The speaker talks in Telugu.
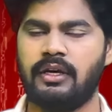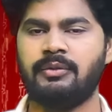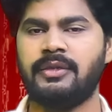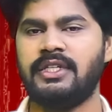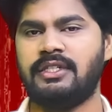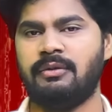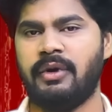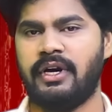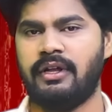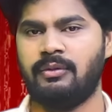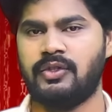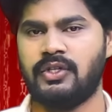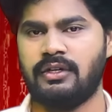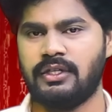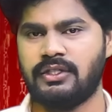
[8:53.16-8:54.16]
ఏం దిష్
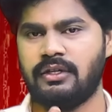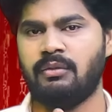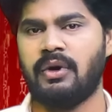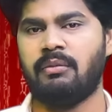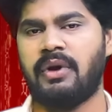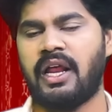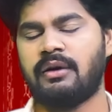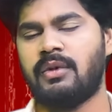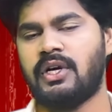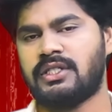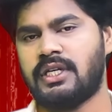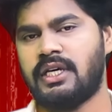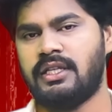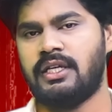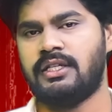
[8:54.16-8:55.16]
మేడం సినిమా బ్లాక్
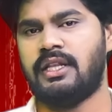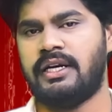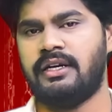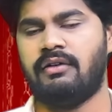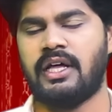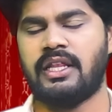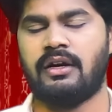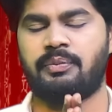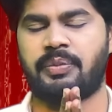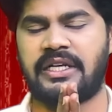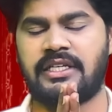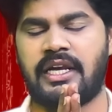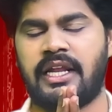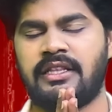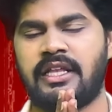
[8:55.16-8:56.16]
బాస్టర్ అయింది ధన్యవాదాలు
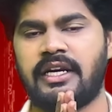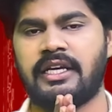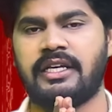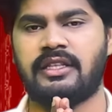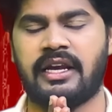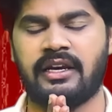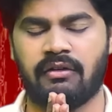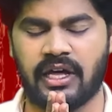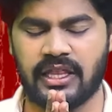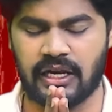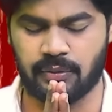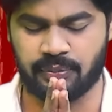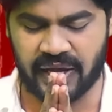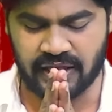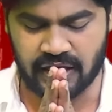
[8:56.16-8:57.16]
ప్రజలందరికీ
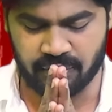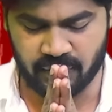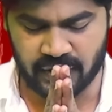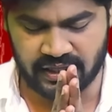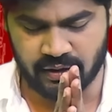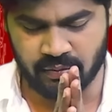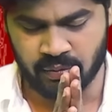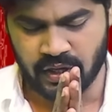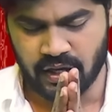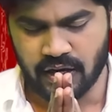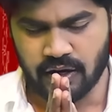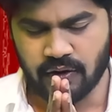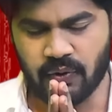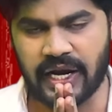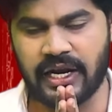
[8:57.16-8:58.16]
ధన్యవాదాలు పాదాభివందనం
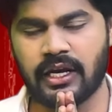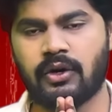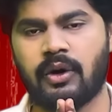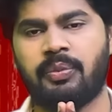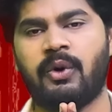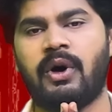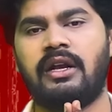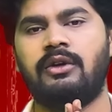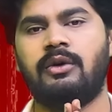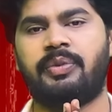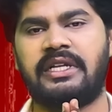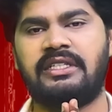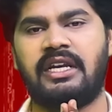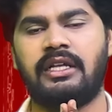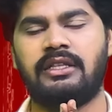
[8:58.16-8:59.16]
వాళ్ళే గొప్ప వాళ్ళు
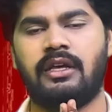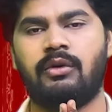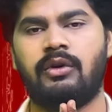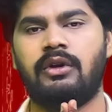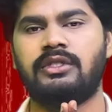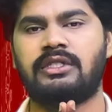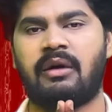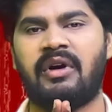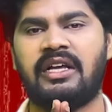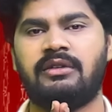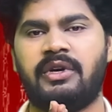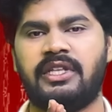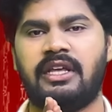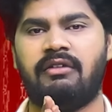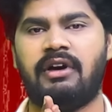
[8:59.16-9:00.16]
ప్రజలే దేవుళ్ళు
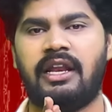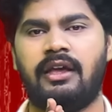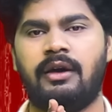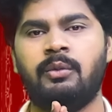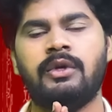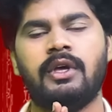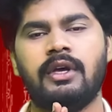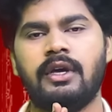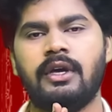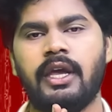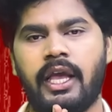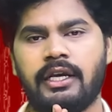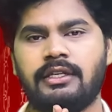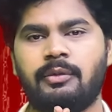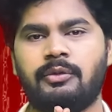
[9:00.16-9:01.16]
సమాజమే దేవాలయం
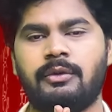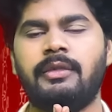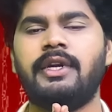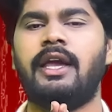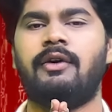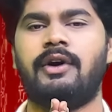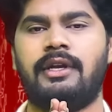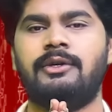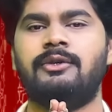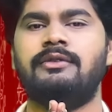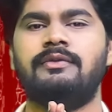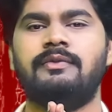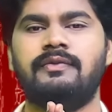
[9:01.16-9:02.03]
ఎక్సెప్ట్ మీడియా వాళ్ళు